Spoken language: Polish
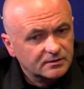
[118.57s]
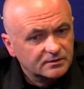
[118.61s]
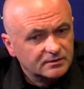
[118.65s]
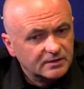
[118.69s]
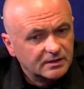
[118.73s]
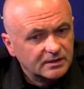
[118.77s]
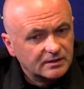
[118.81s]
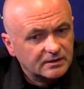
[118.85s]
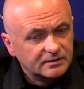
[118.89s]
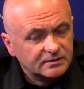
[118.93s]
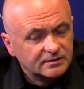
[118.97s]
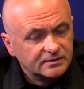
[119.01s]

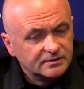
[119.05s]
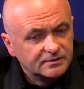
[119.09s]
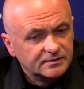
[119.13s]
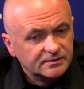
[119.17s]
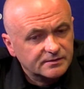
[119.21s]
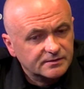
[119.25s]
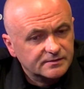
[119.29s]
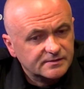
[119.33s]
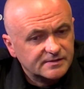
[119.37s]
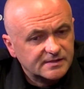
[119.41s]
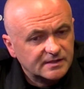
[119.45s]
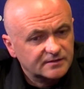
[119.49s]
tak
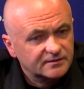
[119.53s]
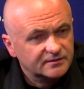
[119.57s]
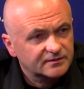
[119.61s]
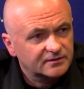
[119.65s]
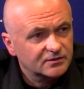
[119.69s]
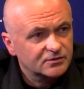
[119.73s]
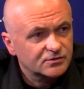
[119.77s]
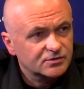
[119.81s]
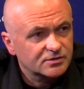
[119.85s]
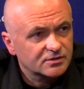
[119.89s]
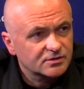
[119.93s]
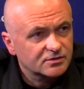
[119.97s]
e,
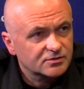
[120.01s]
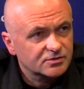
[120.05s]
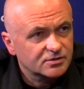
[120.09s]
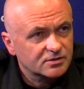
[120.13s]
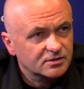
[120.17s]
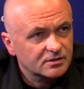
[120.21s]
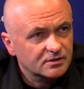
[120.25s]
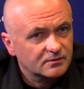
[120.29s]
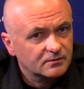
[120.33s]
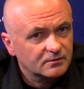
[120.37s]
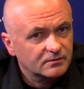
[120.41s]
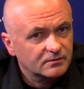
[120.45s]
statystycznie, że